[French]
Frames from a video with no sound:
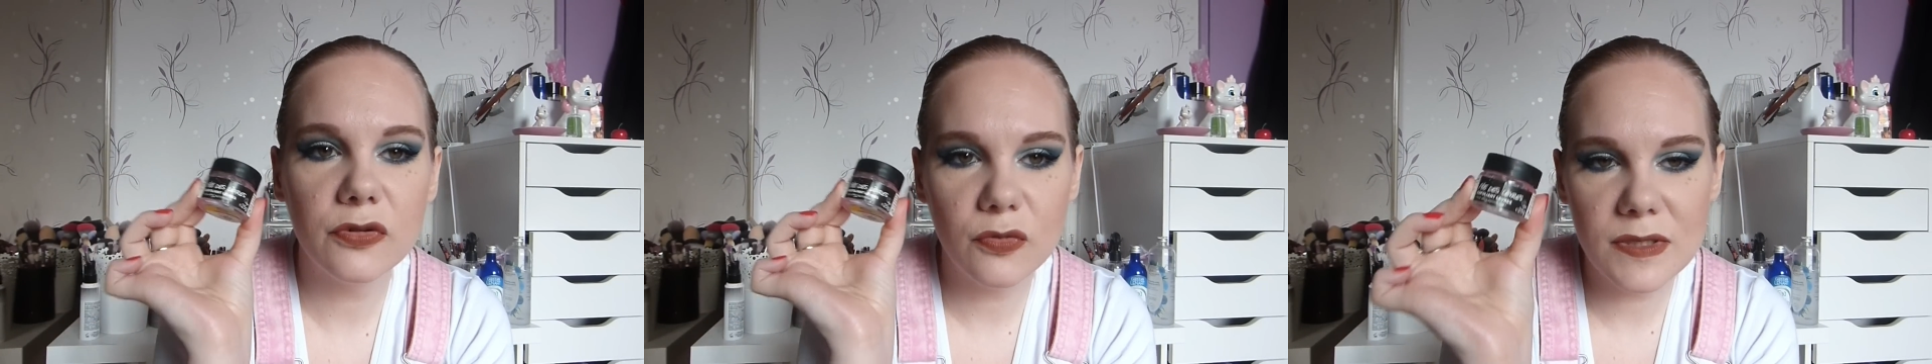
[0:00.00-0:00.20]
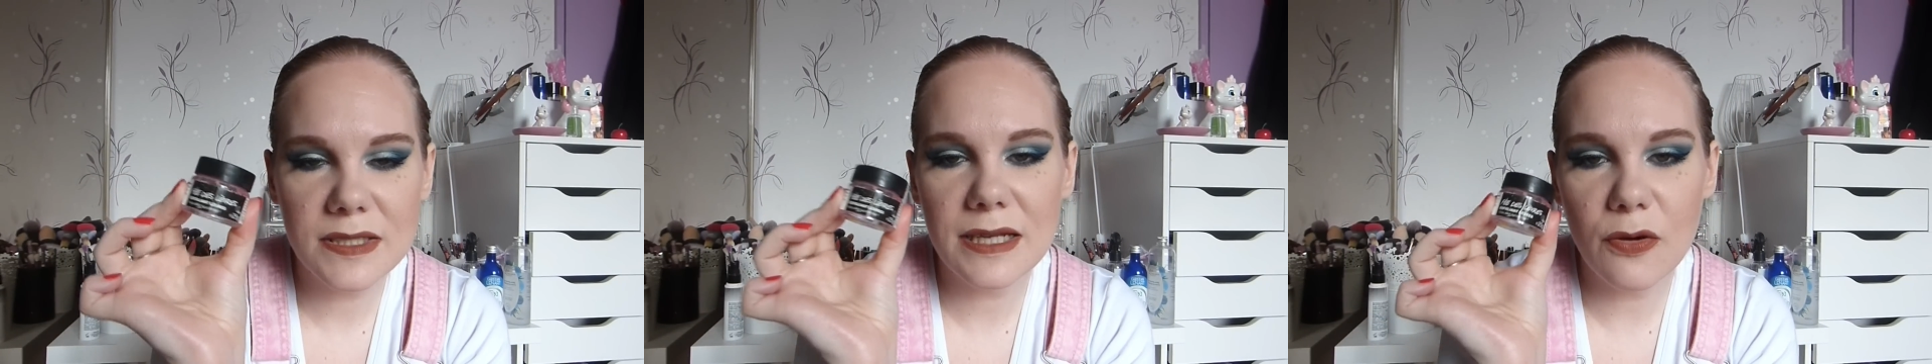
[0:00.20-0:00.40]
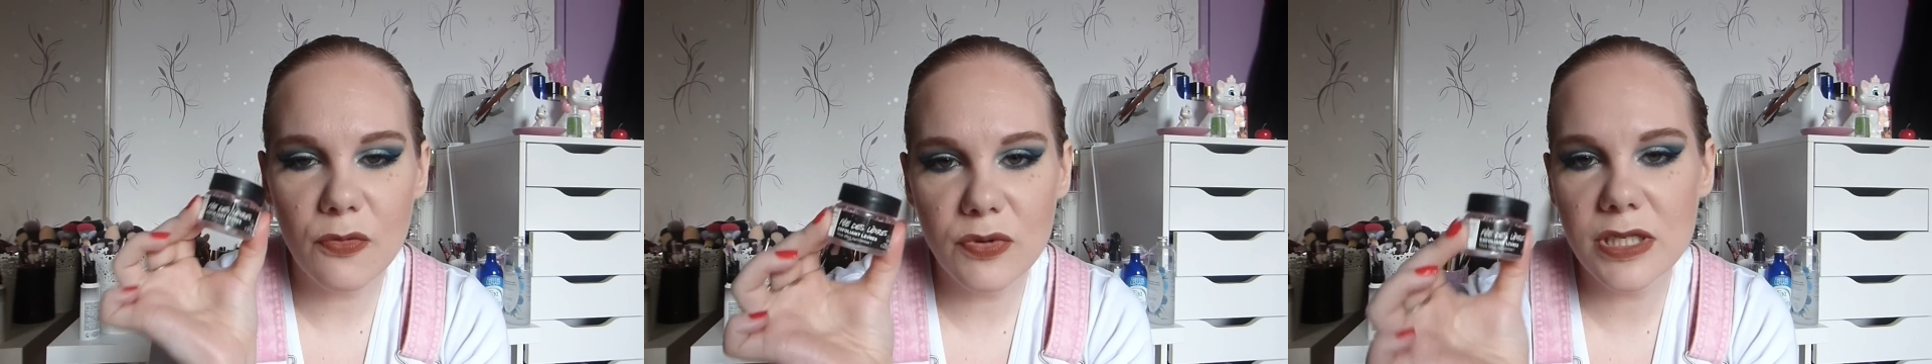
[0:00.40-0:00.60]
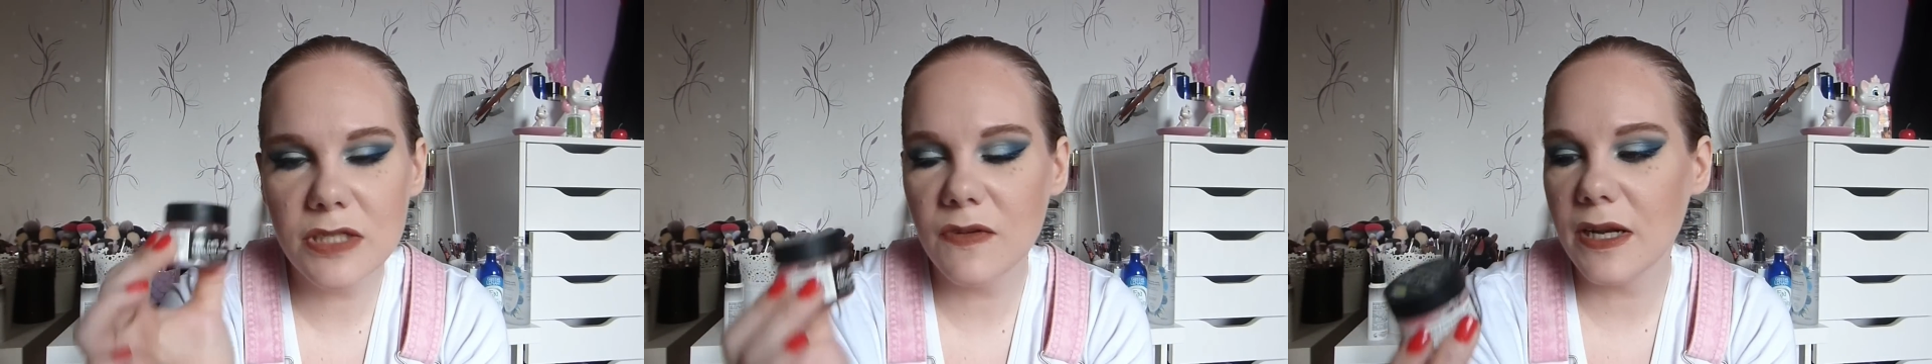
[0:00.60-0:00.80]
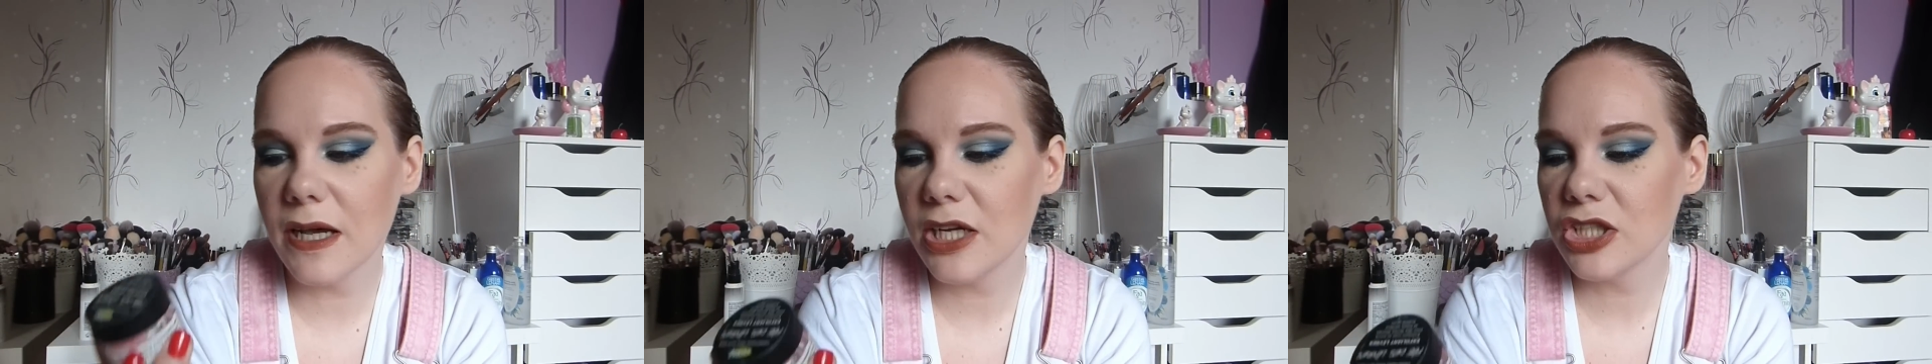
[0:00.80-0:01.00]
Donc ça oui, je
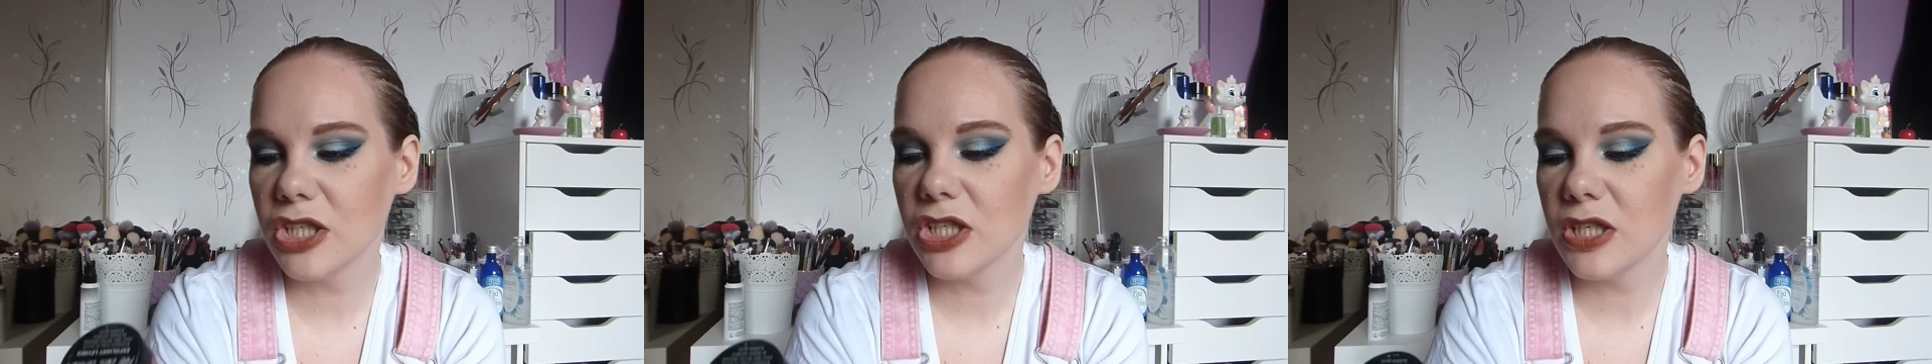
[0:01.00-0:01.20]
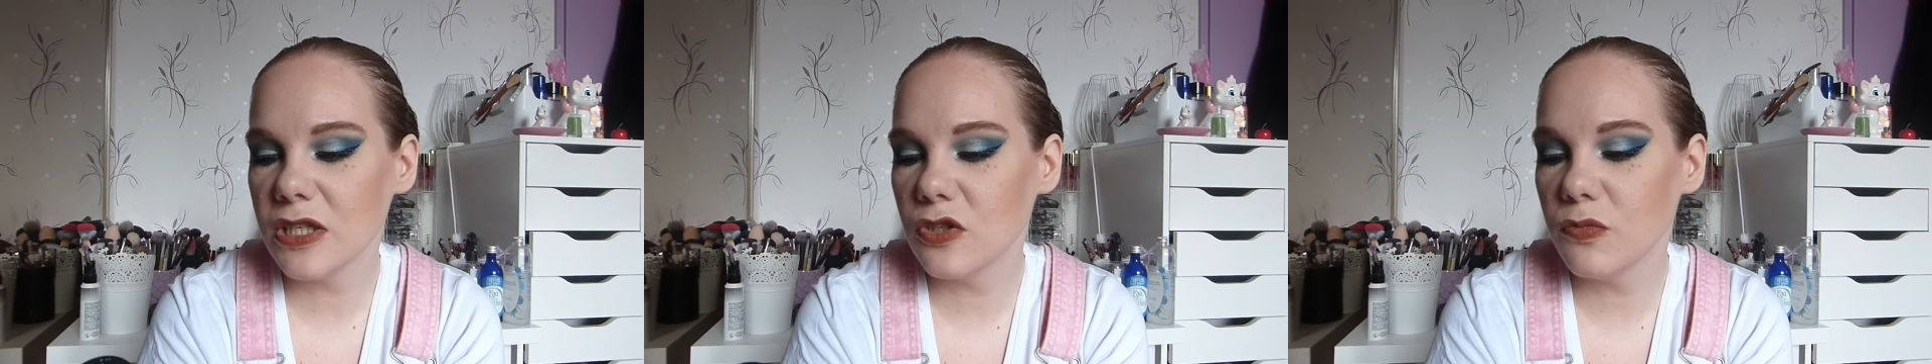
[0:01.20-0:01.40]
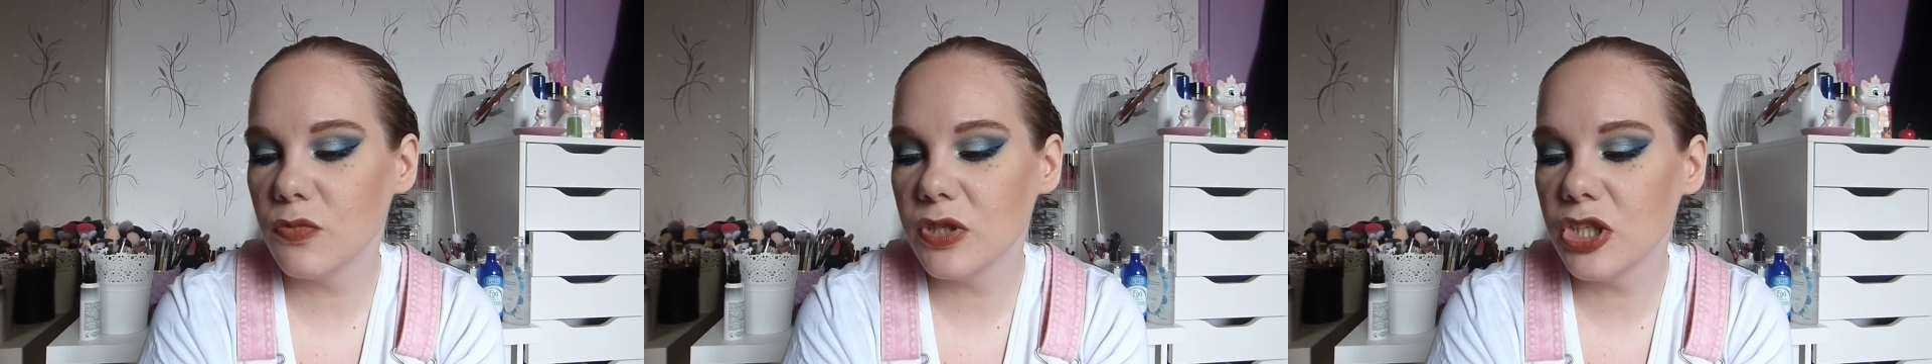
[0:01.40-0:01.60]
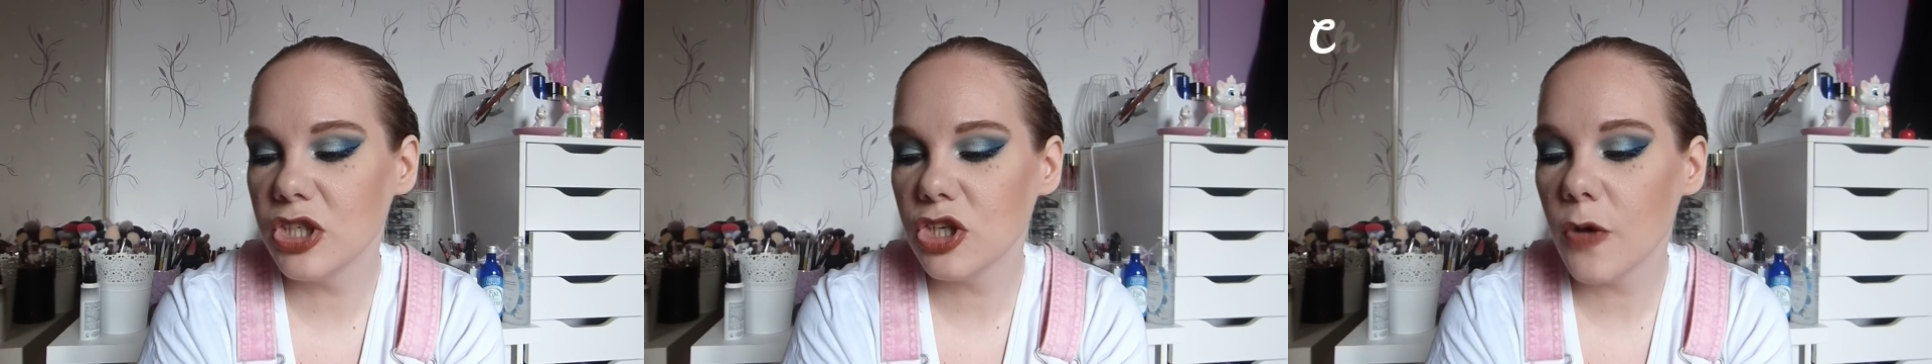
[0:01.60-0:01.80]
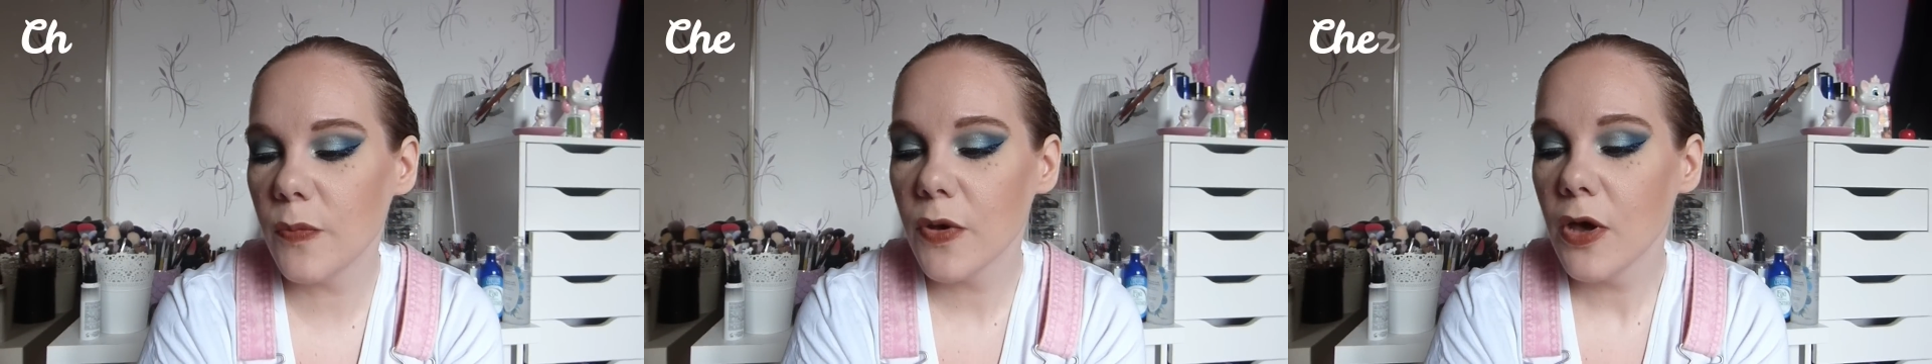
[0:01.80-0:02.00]
vais la racheter chez The Body Shop,